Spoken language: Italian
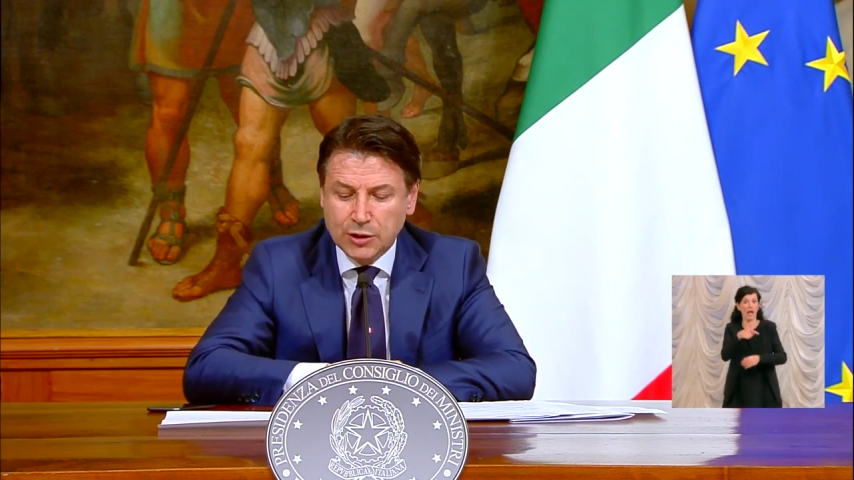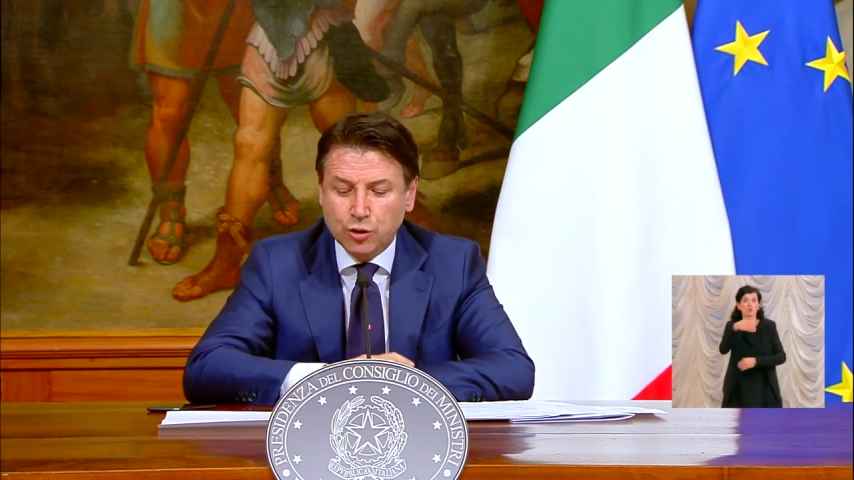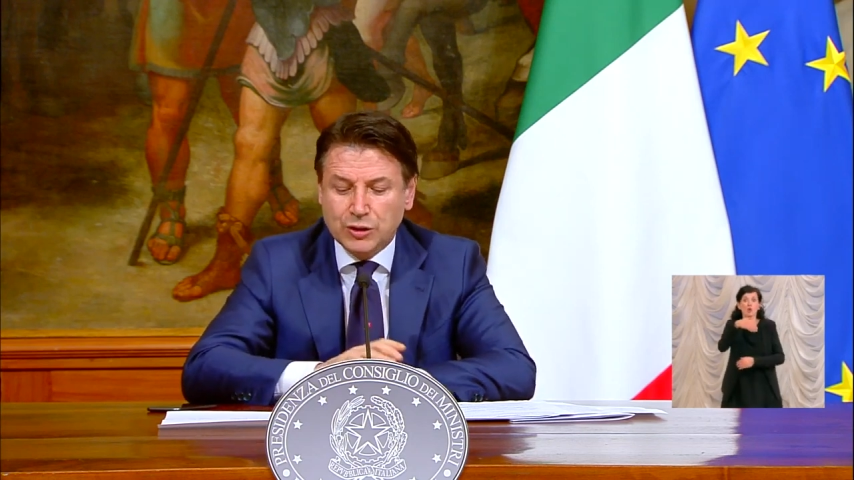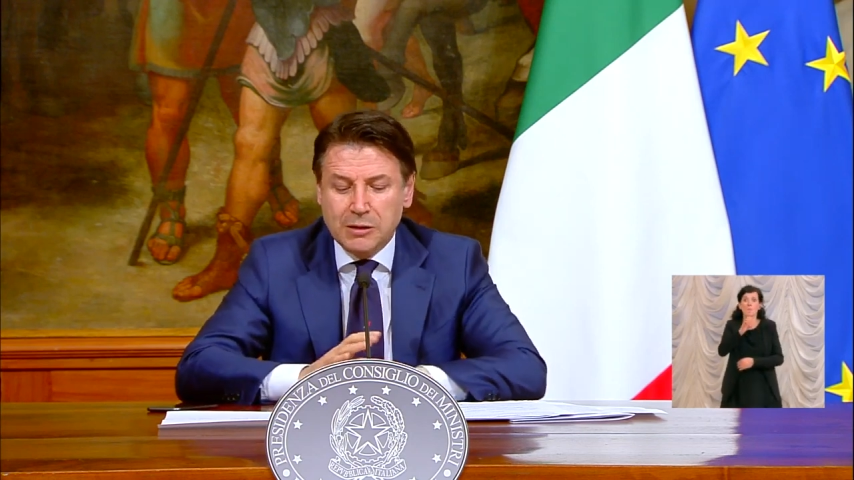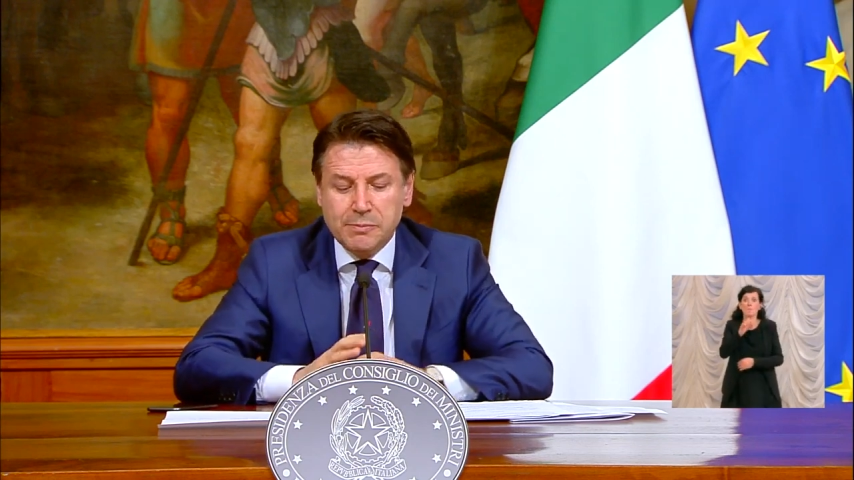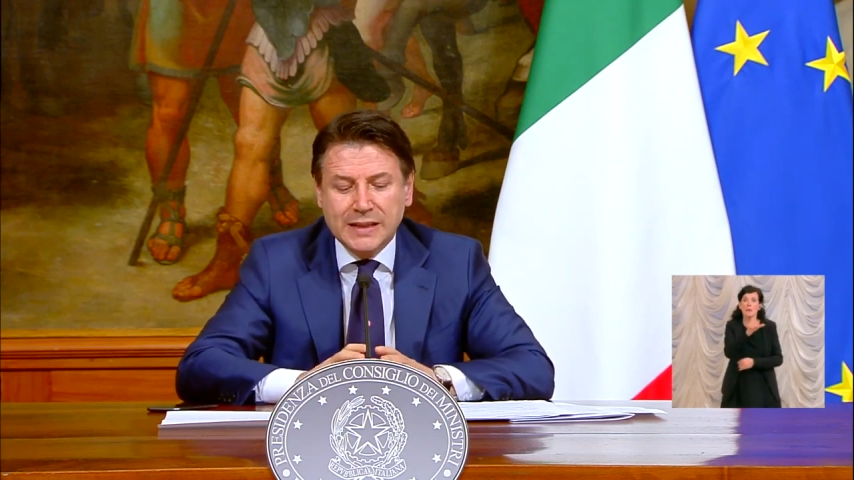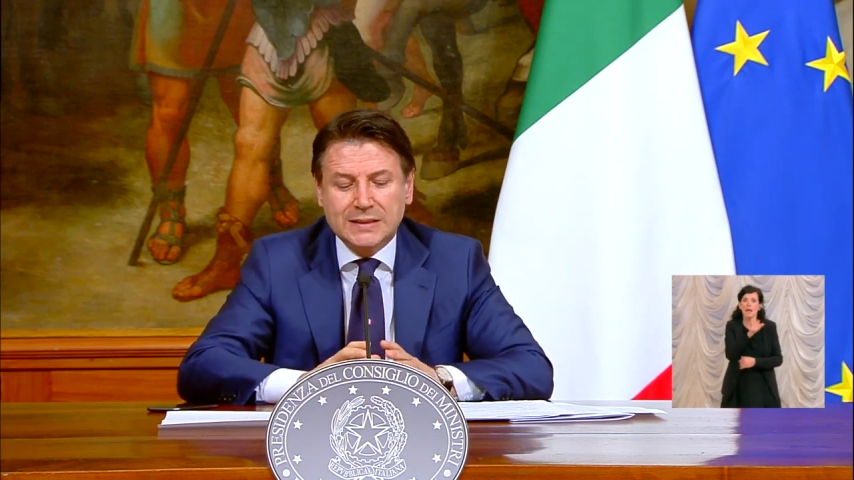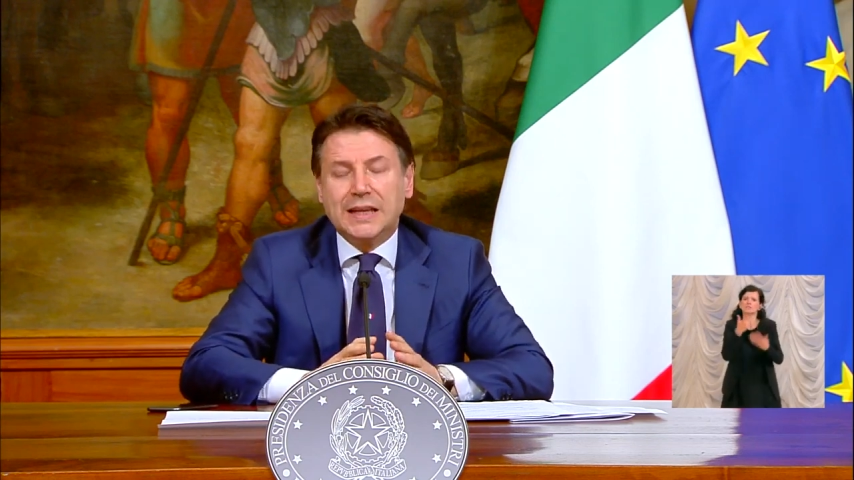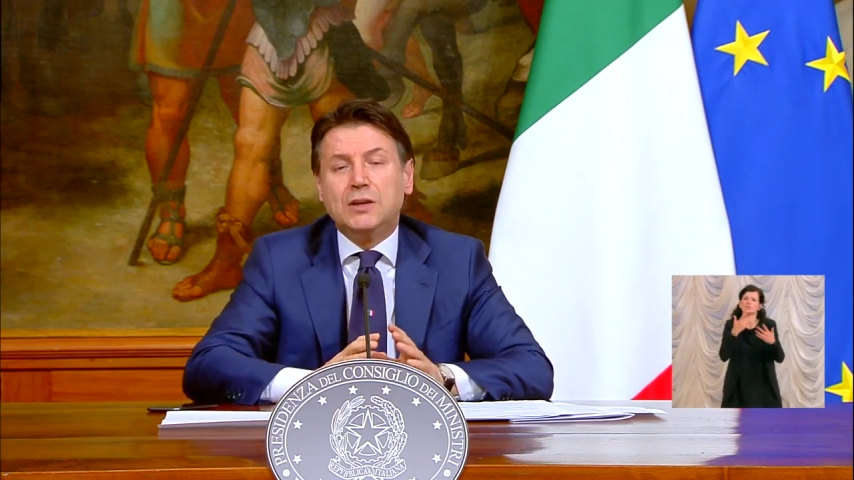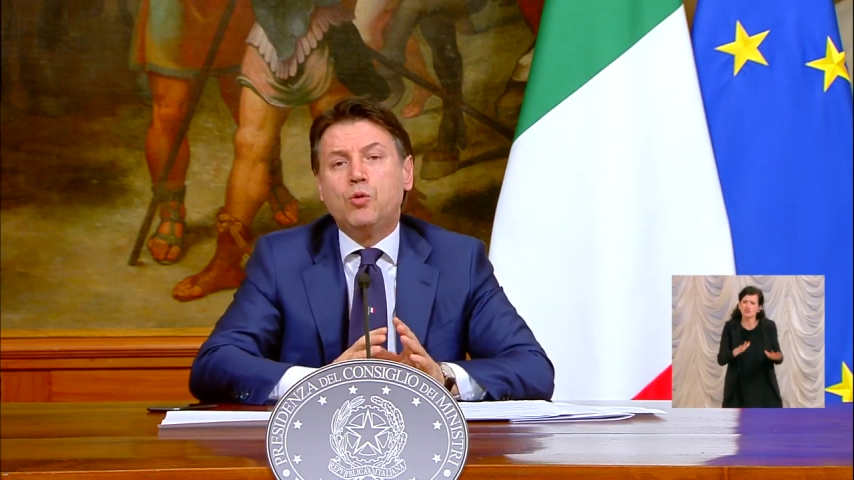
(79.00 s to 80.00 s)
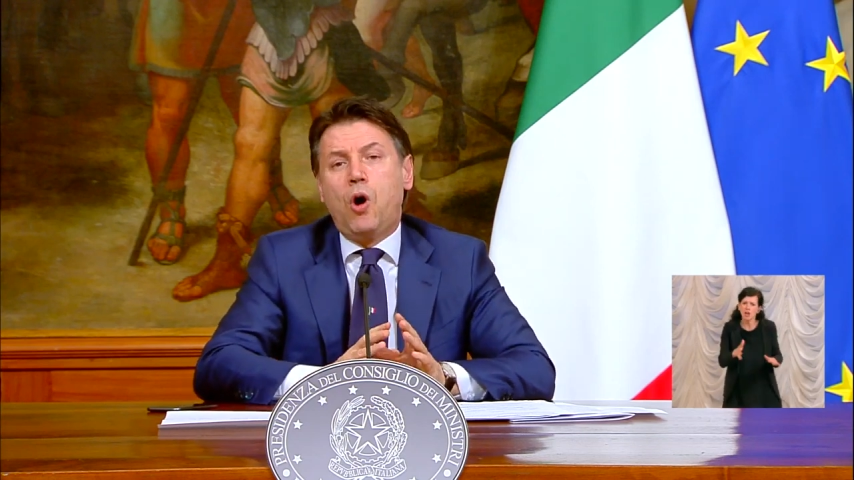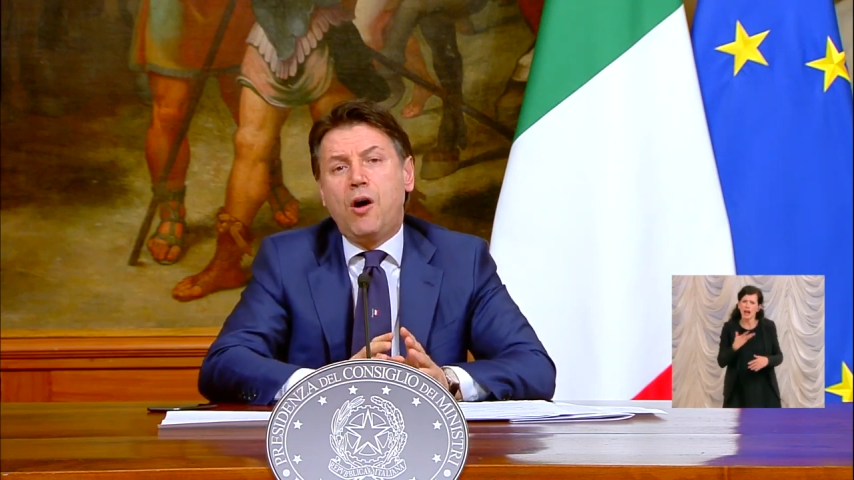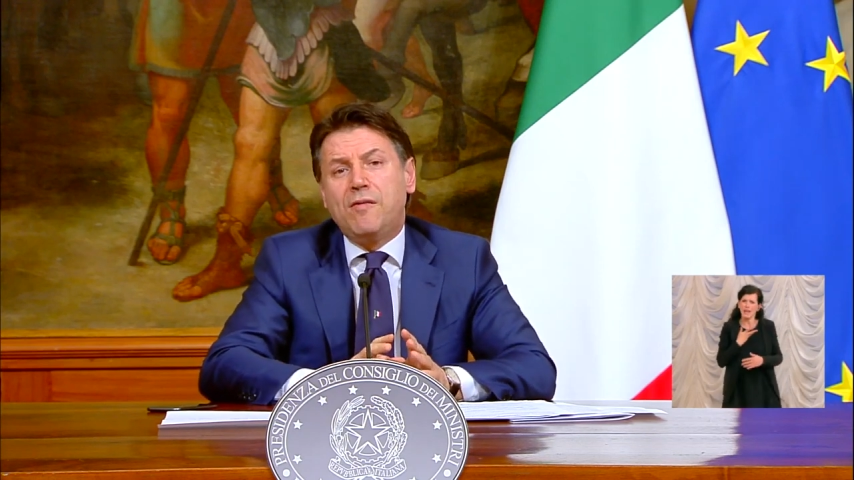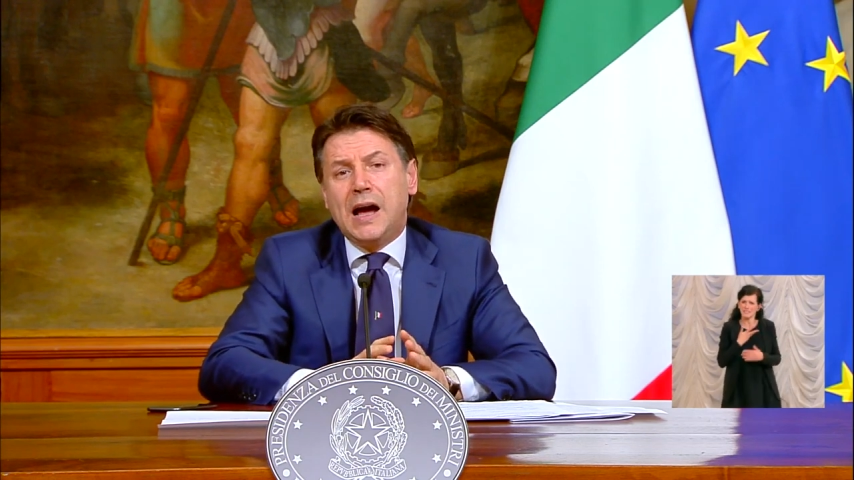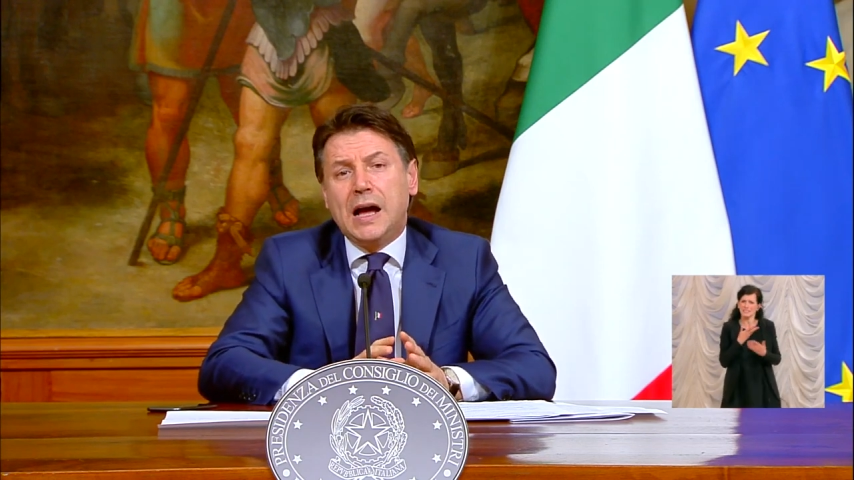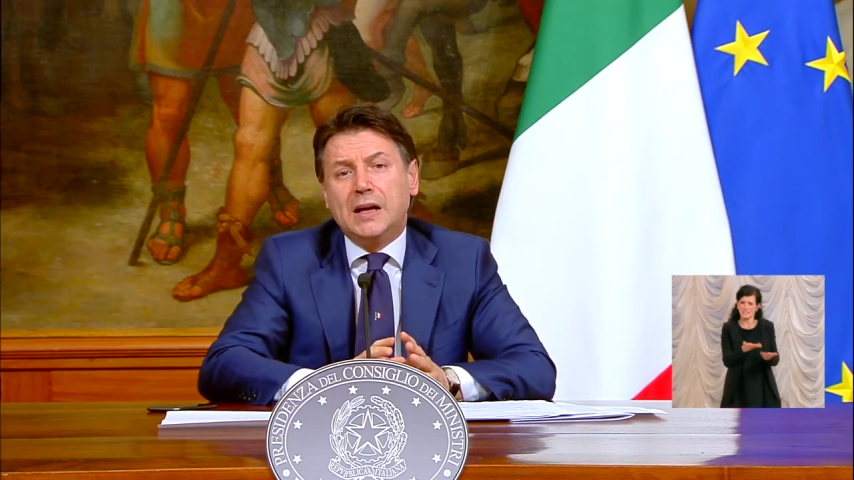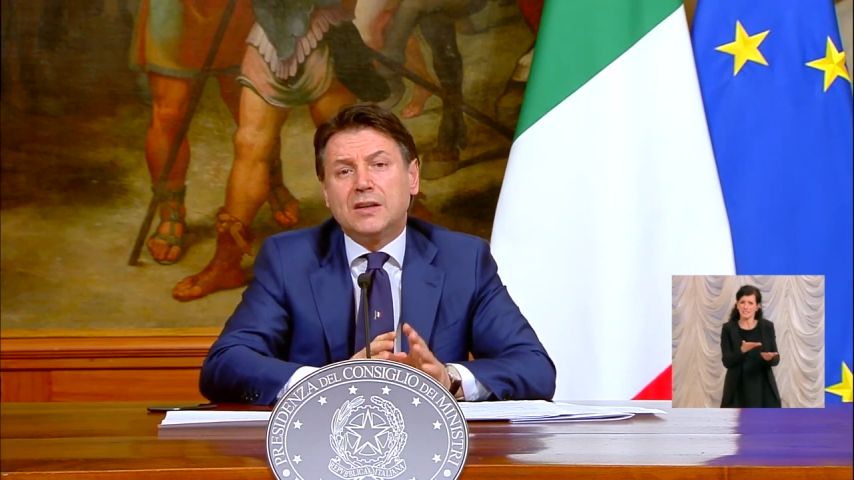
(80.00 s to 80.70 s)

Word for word: totalmente nuova